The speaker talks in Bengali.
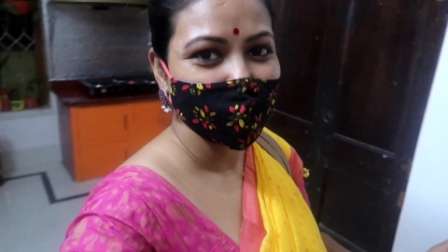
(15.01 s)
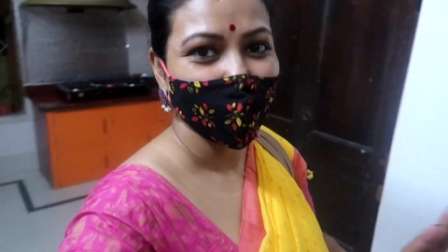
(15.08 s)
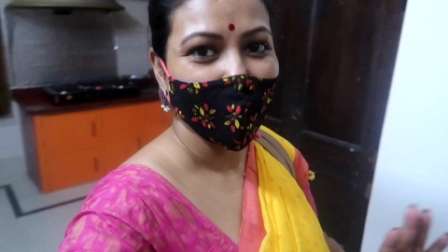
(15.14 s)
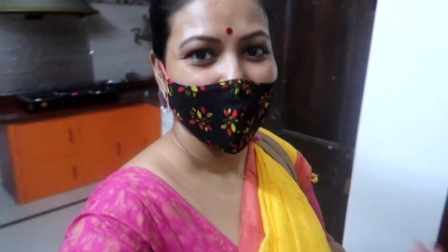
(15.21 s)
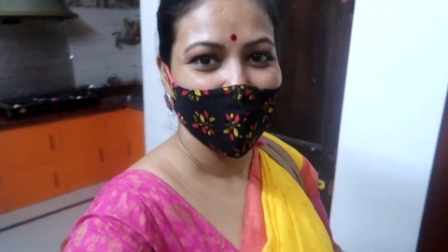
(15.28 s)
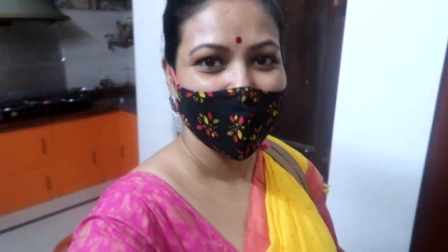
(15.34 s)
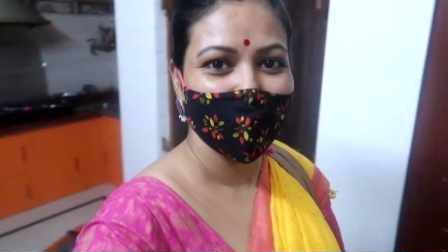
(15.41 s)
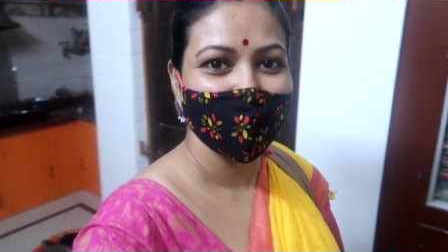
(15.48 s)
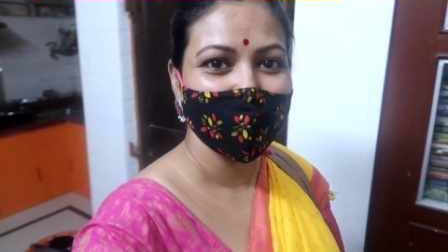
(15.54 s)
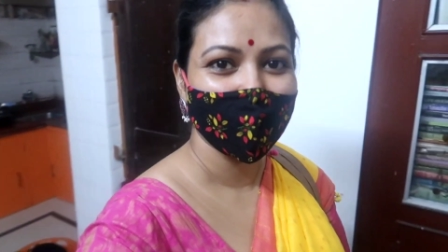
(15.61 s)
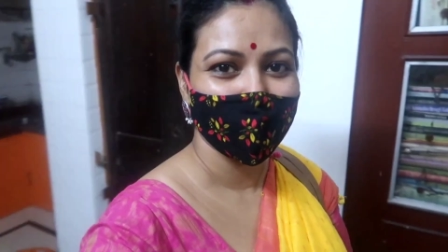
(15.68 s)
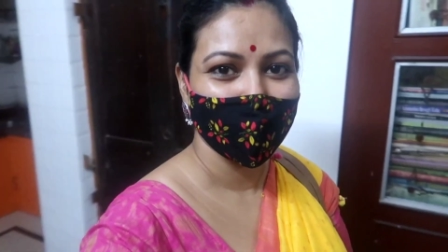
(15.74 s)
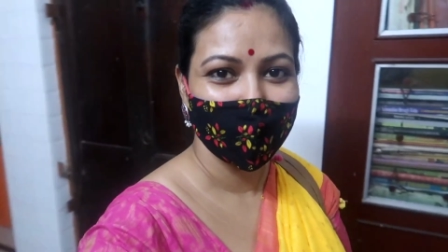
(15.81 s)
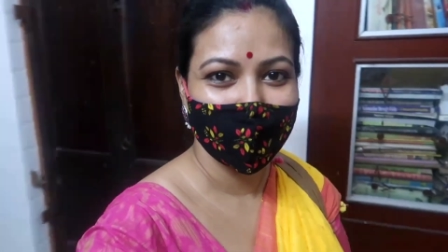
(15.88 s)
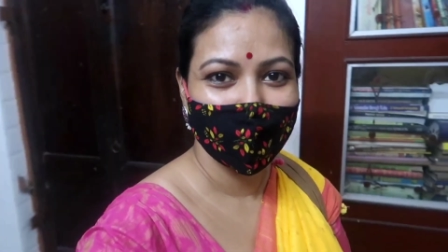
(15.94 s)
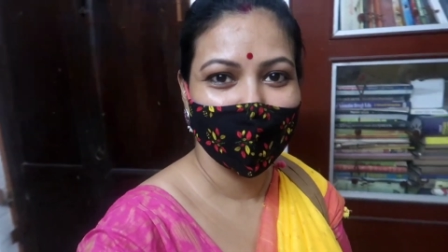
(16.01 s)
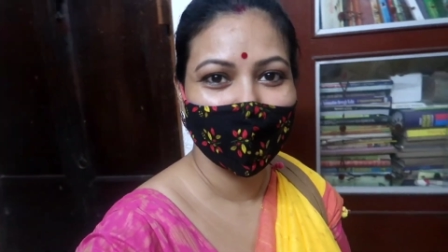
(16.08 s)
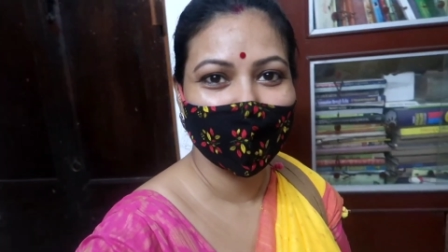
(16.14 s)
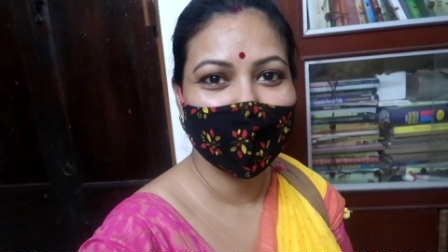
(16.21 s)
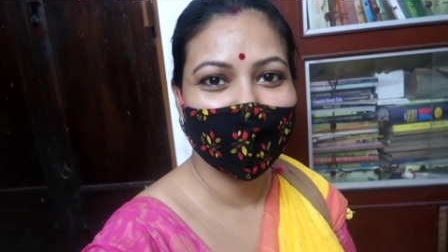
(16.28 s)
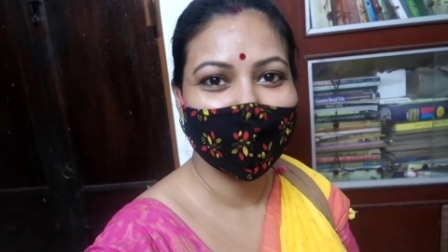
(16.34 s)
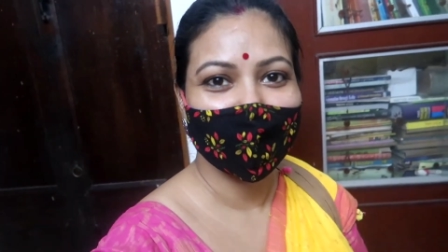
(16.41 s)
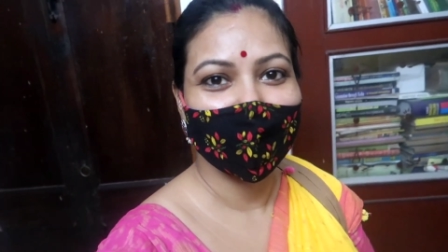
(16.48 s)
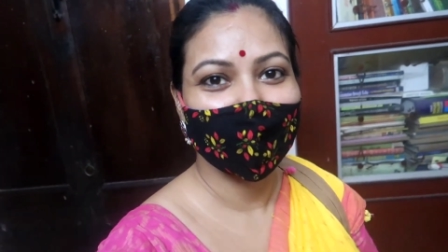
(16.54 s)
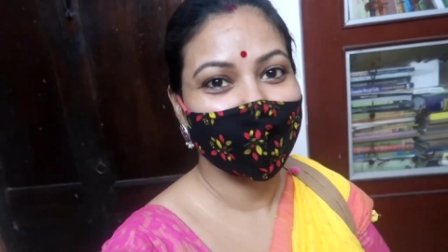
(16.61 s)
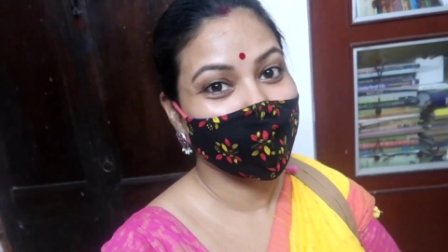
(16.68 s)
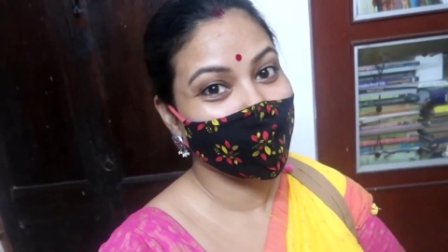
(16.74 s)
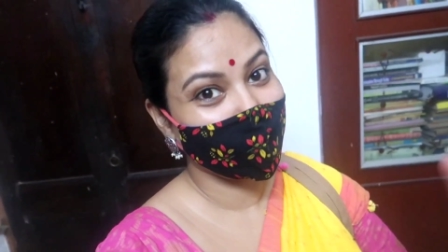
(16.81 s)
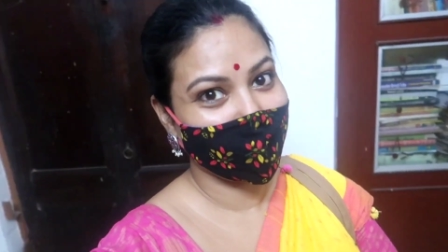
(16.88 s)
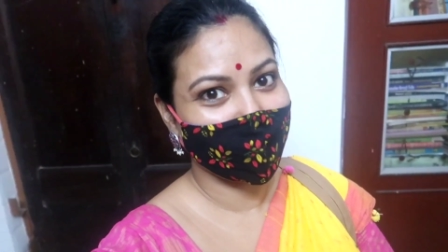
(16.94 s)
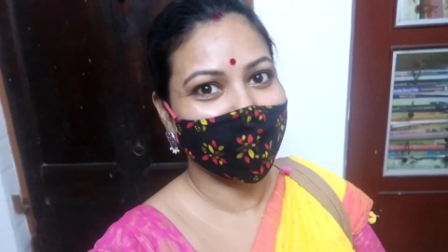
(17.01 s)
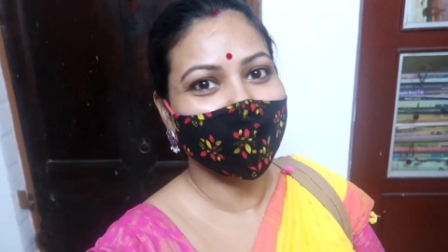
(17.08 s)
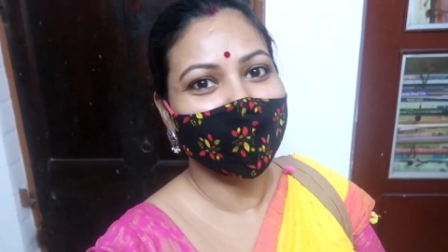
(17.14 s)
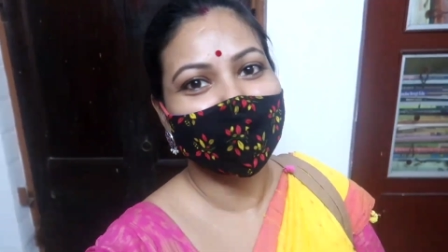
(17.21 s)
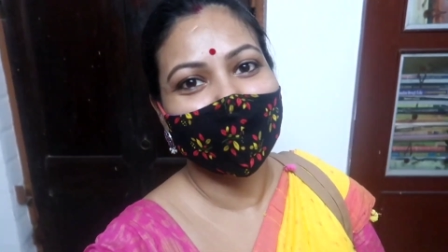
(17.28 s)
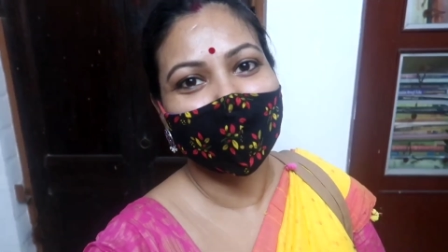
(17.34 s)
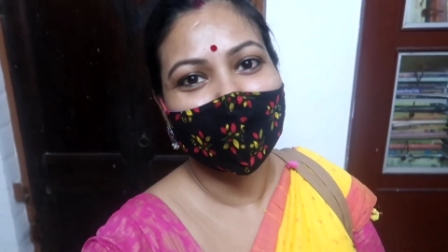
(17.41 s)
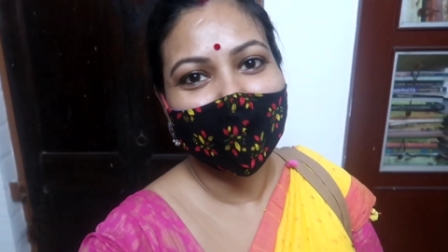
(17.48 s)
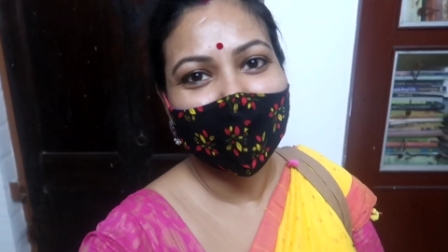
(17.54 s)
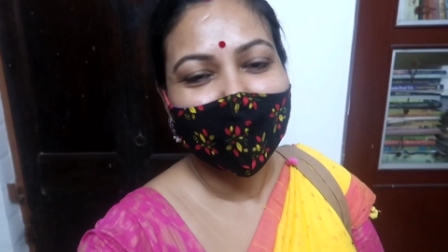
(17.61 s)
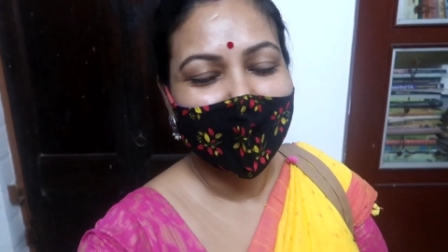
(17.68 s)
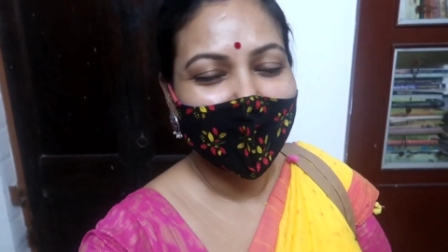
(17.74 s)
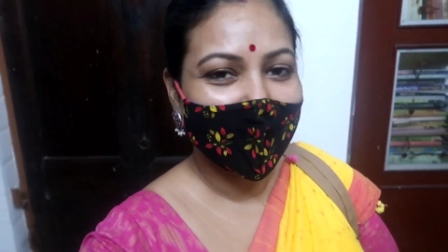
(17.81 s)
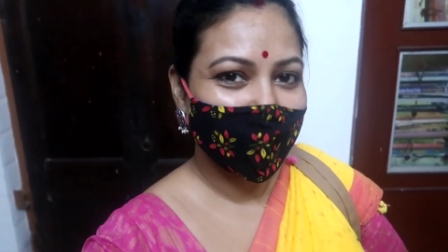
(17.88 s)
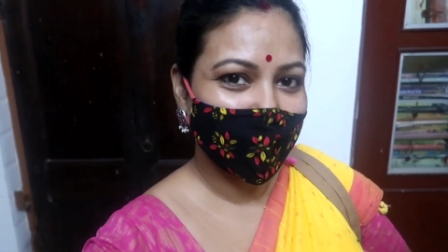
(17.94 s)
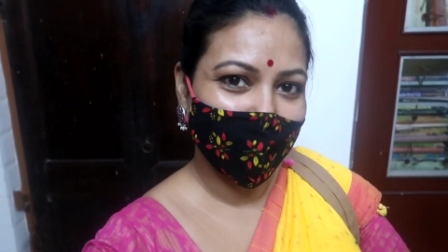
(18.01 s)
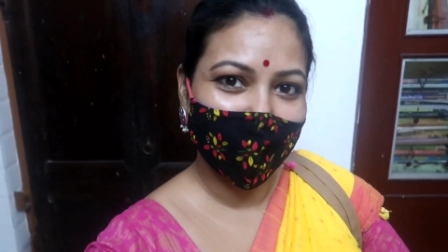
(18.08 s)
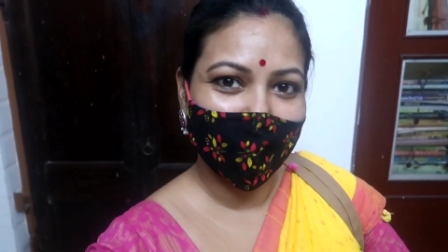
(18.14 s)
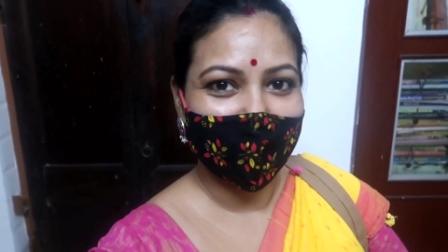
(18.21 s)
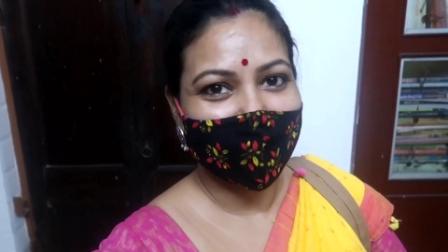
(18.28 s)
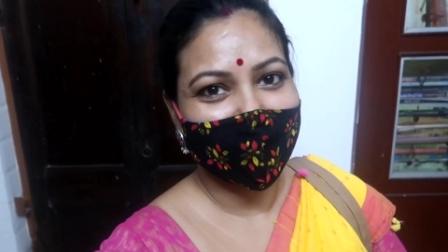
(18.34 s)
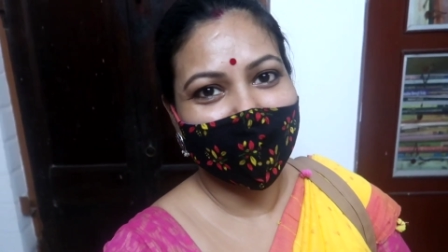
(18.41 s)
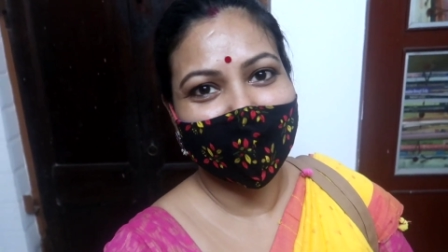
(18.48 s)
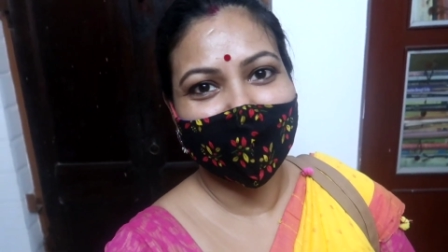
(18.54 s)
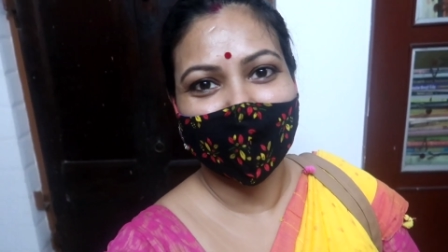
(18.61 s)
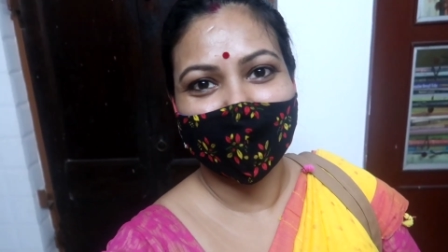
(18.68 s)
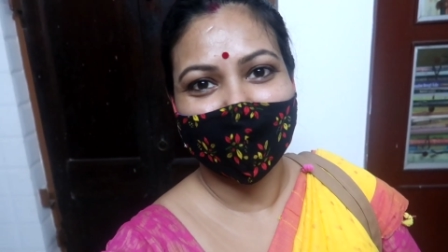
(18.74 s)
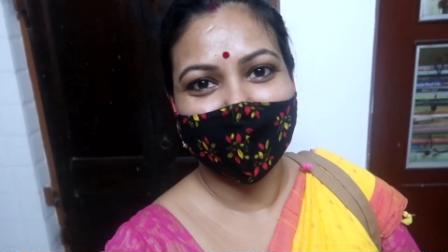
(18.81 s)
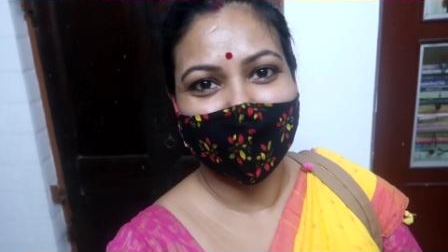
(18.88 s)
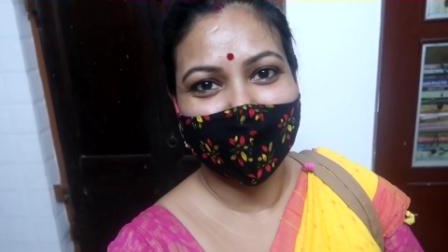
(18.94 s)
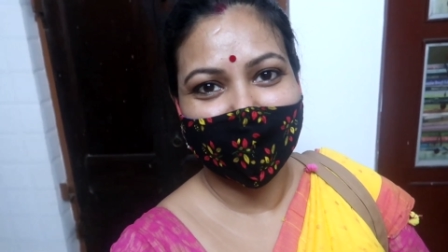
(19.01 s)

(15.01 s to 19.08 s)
মাকে নিয়ে এখন একটু বেরোচ্ছি একটু ঘুরতে যাচ্ছি আমরা চলো রাস্তায় গিয়ে কথা